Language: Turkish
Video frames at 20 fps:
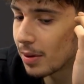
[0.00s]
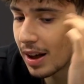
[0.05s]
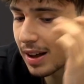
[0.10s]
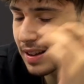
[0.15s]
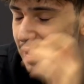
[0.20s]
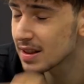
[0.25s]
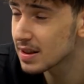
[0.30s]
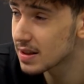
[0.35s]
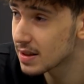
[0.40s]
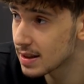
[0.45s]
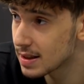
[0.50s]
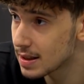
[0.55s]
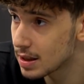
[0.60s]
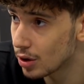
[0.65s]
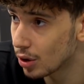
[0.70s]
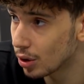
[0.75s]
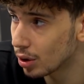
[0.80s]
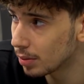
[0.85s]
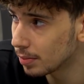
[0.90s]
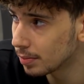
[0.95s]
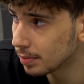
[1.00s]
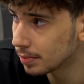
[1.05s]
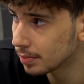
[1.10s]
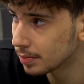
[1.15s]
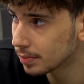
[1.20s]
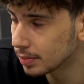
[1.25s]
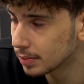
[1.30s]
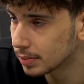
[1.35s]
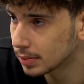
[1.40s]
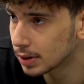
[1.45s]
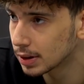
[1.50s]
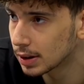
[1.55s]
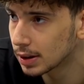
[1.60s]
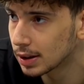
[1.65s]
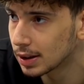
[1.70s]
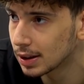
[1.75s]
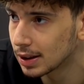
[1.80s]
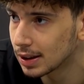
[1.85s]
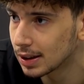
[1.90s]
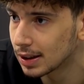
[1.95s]
Blinders izliyorum. Hı hı.
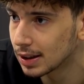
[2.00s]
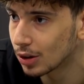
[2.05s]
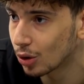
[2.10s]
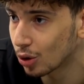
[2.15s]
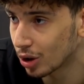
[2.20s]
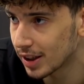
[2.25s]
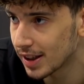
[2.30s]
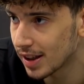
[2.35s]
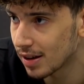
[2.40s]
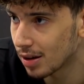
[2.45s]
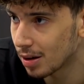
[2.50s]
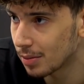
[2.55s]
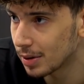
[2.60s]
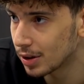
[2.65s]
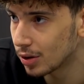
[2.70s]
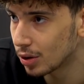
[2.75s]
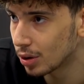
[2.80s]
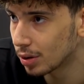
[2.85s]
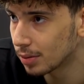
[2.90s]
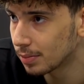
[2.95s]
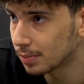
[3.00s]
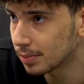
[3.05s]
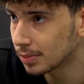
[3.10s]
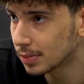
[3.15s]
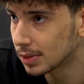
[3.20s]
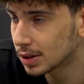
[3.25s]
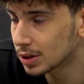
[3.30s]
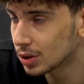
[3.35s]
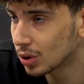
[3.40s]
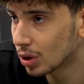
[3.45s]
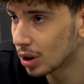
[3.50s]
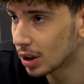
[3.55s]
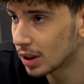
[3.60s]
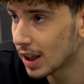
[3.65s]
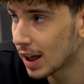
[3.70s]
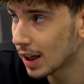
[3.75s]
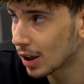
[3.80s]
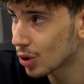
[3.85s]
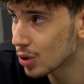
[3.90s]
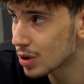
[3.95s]
Ona devam ediyorum. Sonra
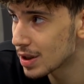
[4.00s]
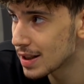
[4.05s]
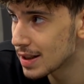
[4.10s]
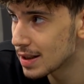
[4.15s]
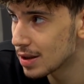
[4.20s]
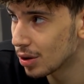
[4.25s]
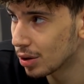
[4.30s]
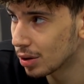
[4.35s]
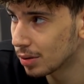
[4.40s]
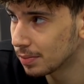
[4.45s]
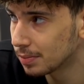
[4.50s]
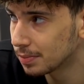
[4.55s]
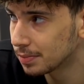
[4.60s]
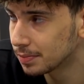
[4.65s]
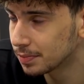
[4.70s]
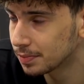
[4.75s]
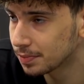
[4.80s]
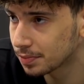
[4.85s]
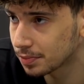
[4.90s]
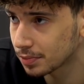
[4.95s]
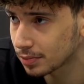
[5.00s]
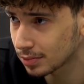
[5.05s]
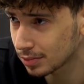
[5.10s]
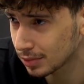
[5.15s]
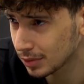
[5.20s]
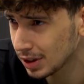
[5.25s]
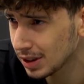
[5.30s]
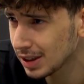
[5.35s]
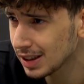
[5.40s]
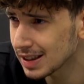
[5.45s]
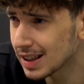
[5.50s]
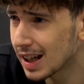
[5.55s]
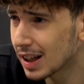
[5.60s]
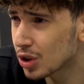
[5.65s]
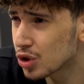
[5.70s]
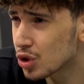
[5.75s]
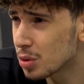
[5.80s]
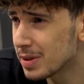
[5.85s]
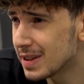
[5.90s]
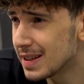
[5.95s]
Narcos izliyorum.
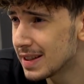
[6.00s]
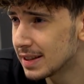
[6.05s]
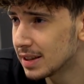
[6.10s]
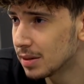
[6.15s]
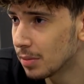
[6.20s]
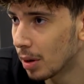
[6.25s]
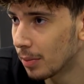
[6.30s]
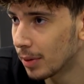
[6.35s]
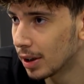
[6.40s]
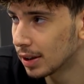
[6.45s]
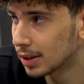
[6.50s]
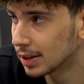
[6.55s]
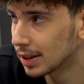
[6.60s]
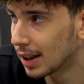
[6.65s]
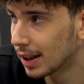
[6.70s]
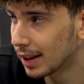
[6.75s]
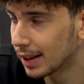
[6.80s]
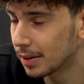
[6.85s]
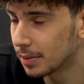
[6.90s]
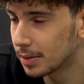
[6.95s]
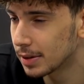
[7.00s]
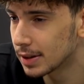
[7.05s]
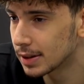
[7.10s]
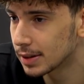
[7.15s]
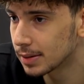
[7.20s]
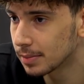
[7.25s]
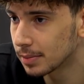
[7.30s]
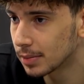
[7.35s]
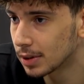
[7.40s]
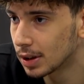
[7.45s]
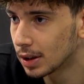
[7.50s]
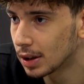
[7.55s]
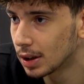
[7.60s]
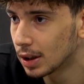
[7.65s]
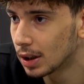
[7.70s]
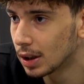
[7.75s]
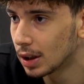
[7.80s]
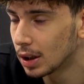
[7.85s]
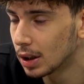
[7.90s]
Narcos'u bitirdim ama. Daha yeni bitirdim. Hı hı.